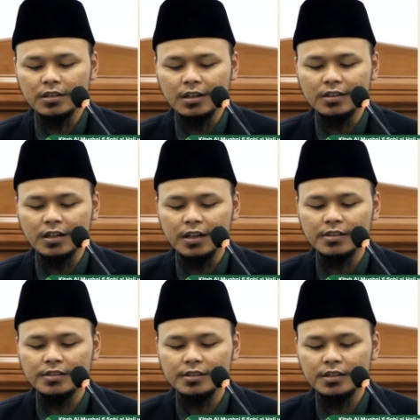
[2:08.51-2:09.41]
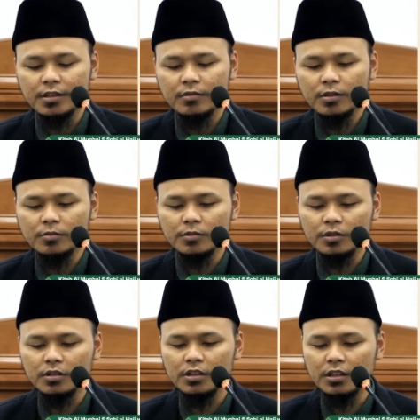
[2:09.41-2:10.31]
an hajjika wa
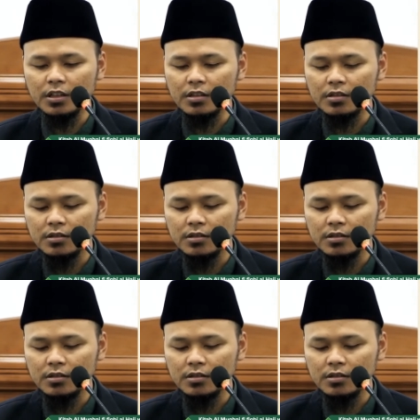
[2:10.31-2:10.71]
umratika